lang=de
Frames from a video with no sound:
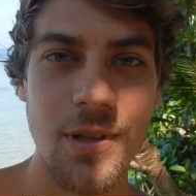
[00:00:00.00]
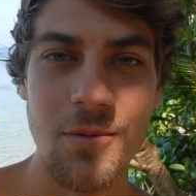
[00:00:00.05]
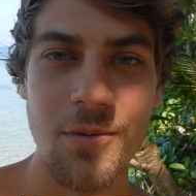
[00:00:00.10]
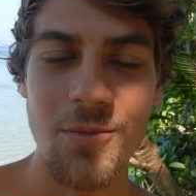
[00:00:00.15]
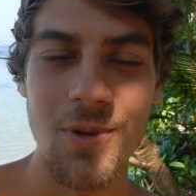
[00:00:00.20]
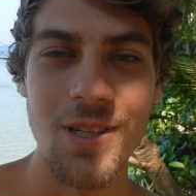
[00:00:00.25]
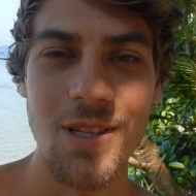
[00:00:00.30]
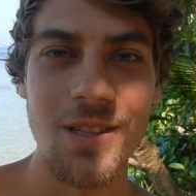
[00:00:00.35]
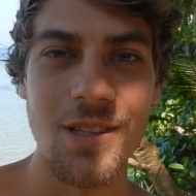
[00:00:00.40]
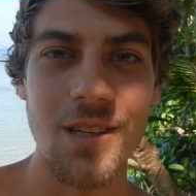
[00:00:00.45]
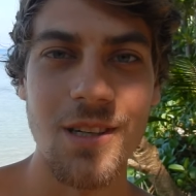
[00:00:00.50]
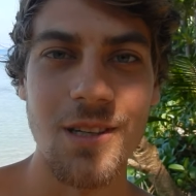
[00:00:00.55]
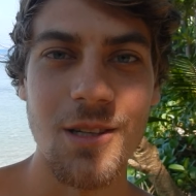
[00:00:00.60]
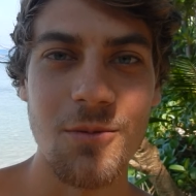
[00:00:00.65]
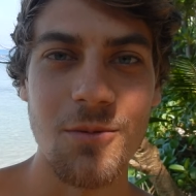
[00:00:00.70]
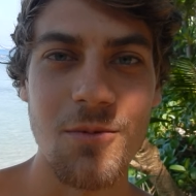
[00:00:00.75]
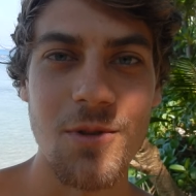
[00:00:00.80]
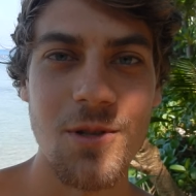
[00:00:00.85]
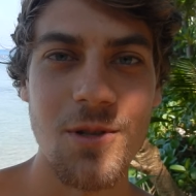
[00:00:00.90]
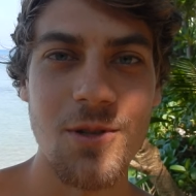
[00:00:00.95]
im Internet
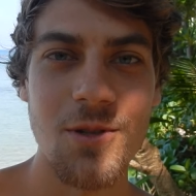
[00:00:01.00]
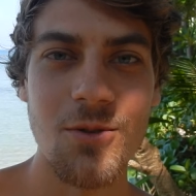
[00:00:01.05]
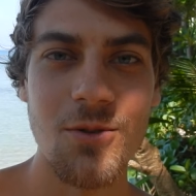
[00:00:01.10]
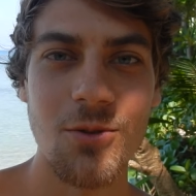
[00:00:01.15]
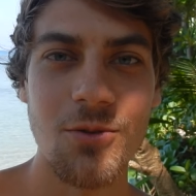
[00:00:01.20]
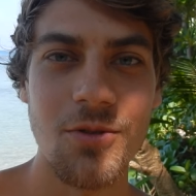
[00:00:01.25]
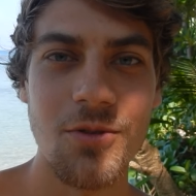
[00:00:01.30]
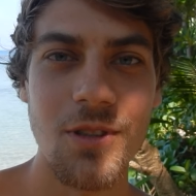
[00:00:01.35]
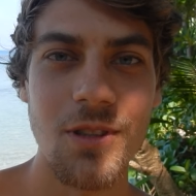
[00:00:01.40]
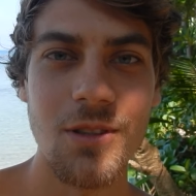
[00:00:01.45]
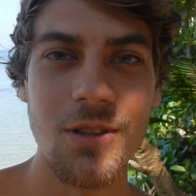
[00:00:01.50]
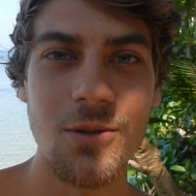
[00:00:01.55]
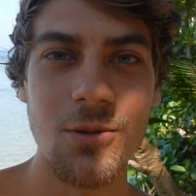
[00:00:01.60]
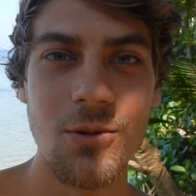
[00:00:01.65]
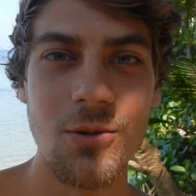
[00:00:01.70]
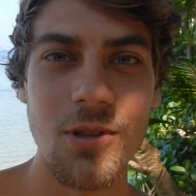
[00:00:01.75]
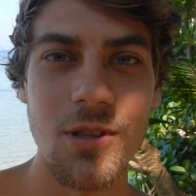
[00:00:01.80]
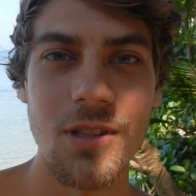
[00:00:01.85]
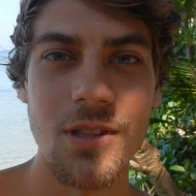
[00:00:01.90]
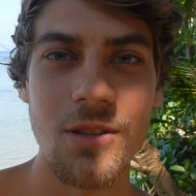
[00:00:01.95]
gibt es so viel
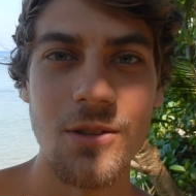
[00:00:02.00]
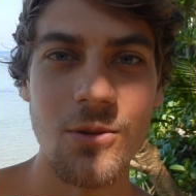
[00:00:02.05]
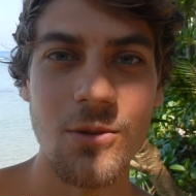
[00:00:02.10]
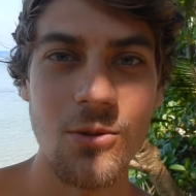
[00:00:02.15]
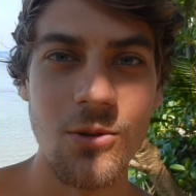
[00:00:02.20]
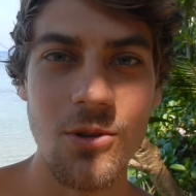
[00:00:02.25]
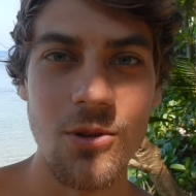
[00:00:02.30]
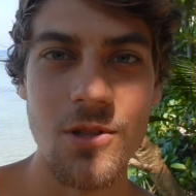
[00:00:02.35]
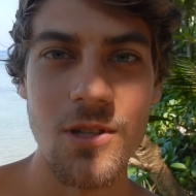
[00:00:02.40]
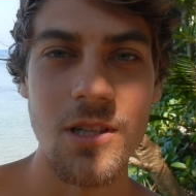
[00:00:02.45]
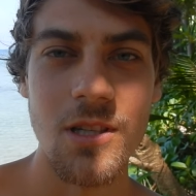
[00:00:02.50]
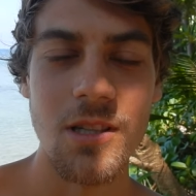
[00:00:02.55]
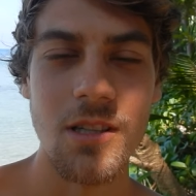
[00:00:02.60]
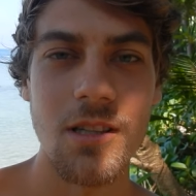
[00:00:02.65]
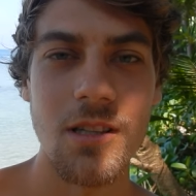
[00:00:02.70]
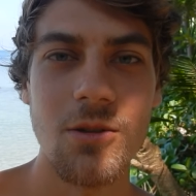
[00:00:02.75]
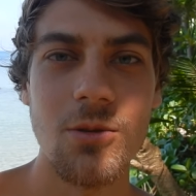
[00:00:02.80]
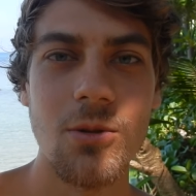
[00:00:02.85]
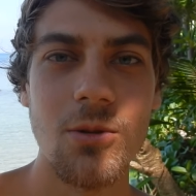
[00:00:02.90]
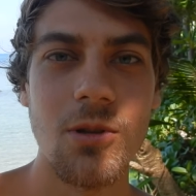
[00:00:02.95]
gute
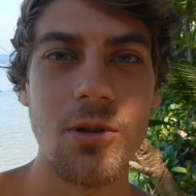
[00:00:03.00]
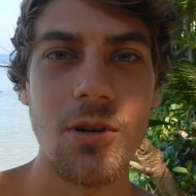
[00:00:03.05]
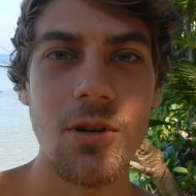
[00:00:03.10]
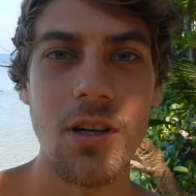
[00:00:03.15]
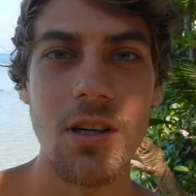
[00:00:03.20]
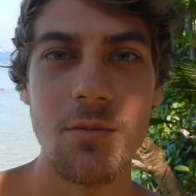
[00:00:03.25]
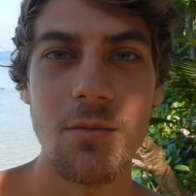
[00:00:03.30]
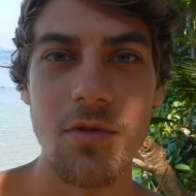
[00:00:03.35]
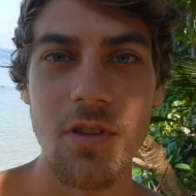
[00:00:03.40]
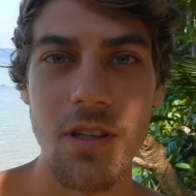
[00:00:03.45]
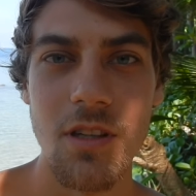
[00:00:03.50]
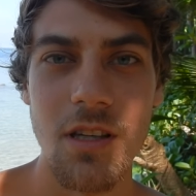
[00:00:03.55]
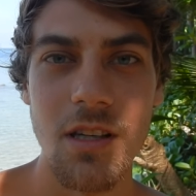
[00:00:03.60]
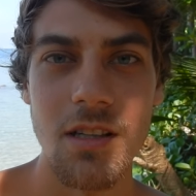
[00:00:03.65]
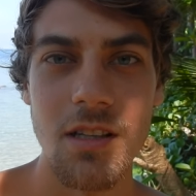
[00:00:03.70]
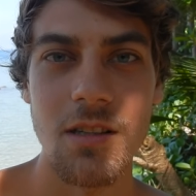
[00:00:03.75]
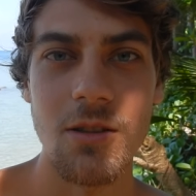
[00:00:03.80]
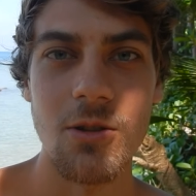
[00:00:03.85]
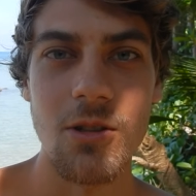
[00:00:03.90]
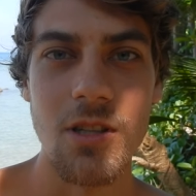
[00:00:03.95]
Rohkostliteratur noch, einfach
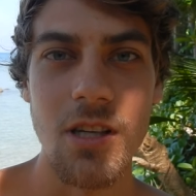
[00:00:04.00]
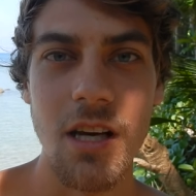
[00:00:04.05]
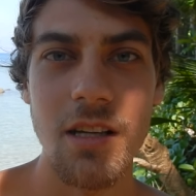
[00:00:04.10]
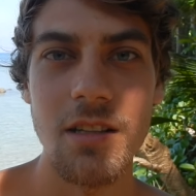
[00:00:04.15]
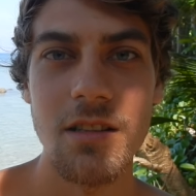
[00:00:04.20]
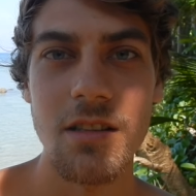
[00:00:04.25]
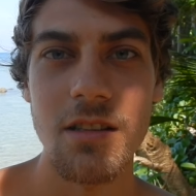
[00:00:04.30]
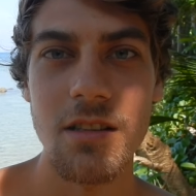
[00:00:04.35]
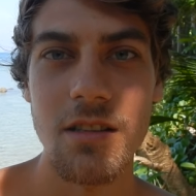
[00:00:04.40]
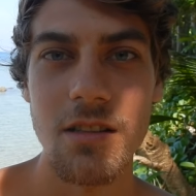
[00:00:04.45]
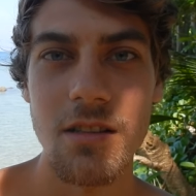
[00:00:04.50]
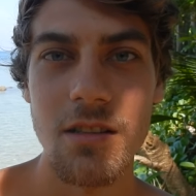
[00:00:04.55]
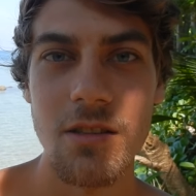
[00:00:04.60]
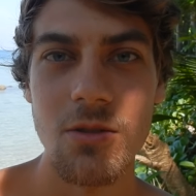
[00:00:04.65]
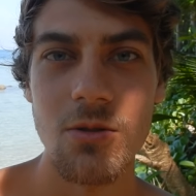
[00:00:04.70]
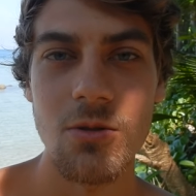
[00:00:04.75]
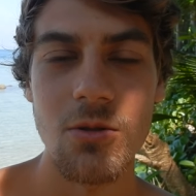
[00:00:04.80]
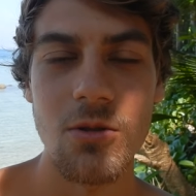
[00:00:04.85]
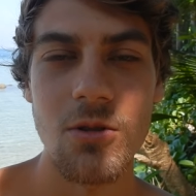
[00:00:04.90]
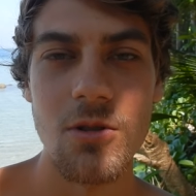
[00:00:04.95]
gerade auch die ältere
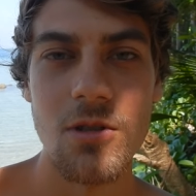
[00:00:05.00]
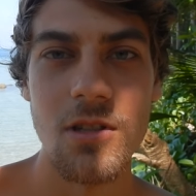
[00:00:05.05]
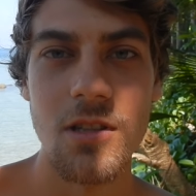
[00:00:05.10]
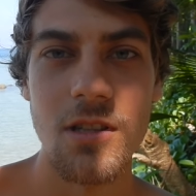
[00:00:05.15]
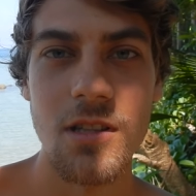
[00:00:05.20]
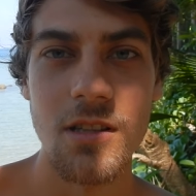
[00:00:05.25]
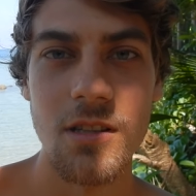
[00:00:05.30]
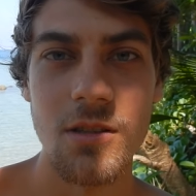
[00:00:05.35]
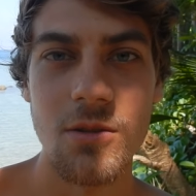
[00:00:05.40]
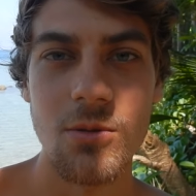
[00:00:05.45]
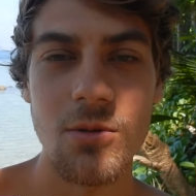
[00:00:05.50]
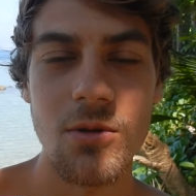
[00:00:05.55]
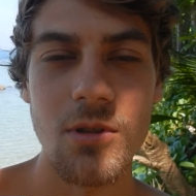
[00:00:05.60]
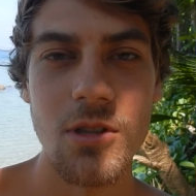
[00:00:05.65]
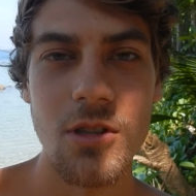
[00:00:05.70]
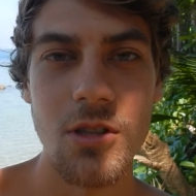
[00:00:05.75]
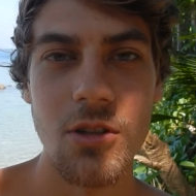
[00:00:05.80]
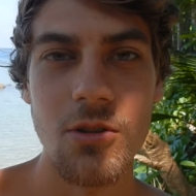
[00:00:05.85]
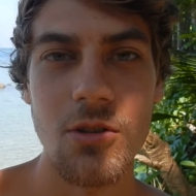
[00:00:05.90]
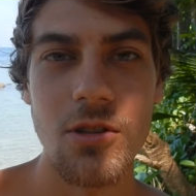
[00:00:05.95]

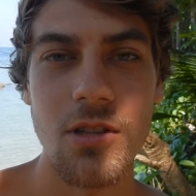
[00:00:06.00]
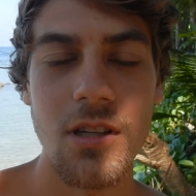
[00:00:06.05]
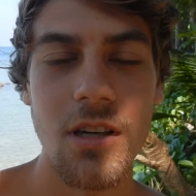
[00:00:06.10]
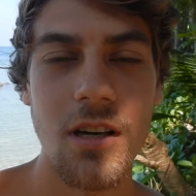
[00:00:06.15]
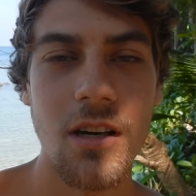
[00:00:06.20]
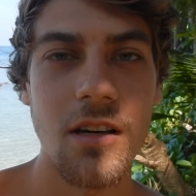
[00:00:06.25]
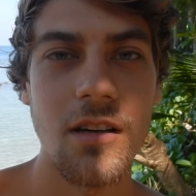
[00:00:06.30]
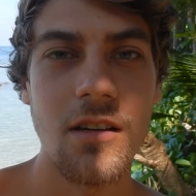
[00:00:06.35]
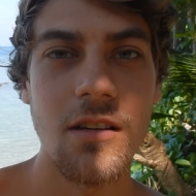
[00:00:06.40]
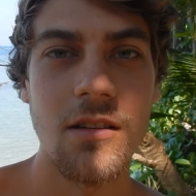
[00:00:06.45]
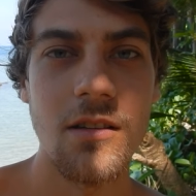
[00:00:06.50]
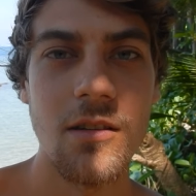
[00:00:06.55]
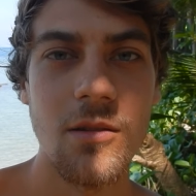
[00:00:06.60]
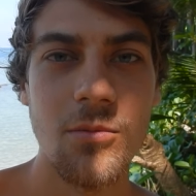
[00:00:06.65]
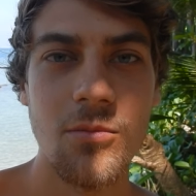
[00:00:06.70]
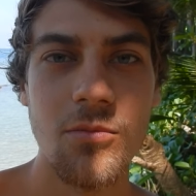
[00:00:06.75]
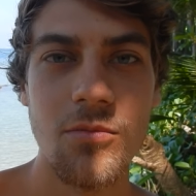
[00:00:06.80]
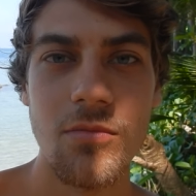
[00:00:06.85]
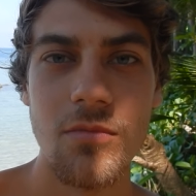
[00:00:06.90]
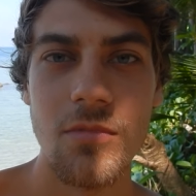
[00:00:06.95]
Rohkostliteratur. Schaut euch die an.
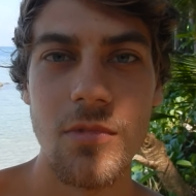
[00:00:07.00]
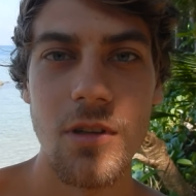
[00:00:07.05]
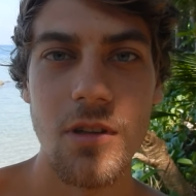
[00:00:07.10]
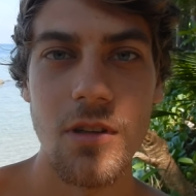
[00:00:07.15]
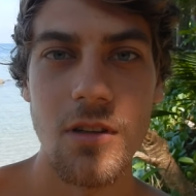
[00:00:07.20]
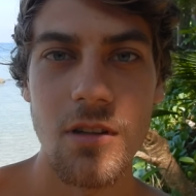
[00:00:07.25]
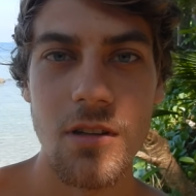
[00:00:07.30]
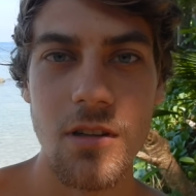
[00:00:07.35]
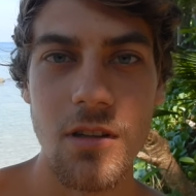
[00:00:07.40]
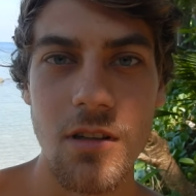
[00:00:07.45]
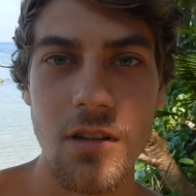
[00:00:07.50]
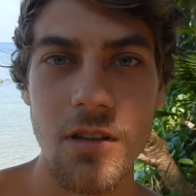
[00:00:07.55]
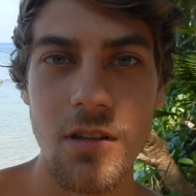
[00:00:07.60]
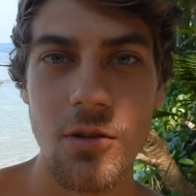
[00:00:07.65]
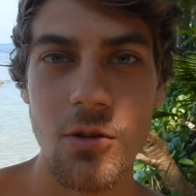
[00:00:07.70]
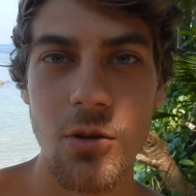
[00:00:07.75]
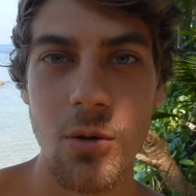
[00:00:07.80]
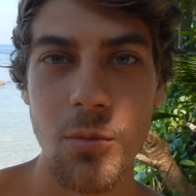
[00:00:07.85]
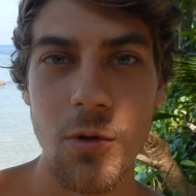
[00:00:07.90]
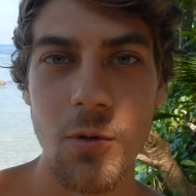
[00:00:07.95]
Ähm, ja,
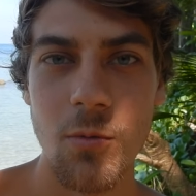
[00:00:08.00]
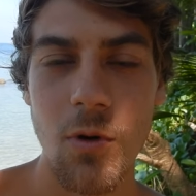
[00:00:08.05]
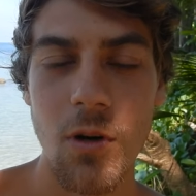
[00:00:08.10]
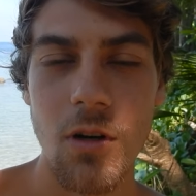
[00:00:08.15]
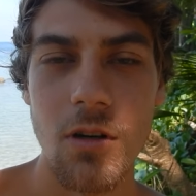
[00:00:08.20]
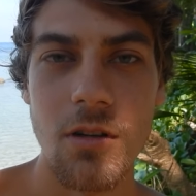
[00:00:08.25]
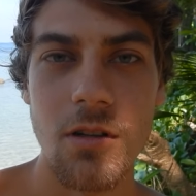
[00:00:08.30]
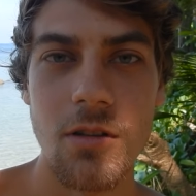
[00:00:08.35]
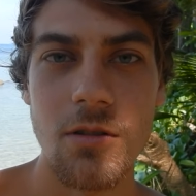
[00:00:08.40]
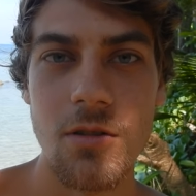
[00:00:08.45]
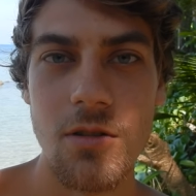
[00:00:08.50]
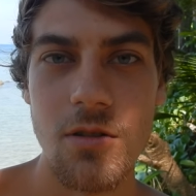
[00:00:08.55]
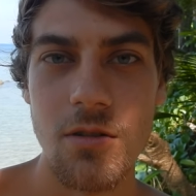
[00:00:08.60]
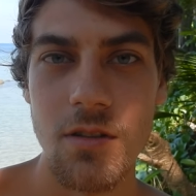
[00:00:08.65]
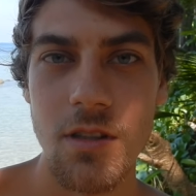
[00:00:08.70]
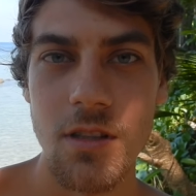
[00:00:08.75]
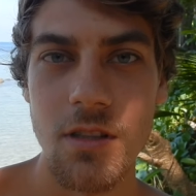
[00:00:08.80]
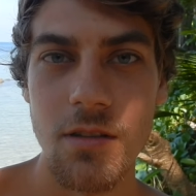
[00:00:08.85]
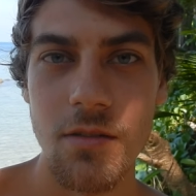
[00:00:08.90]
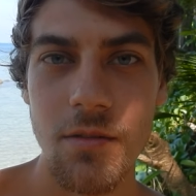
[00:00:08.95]
Norman Walker und
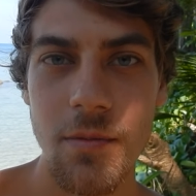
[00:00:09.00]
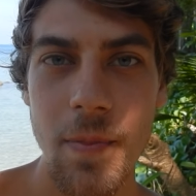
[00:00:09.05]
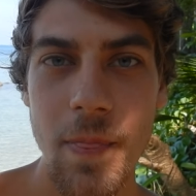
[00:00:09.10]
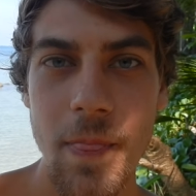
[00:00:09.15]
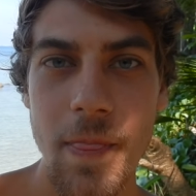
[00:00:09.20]
so weiter.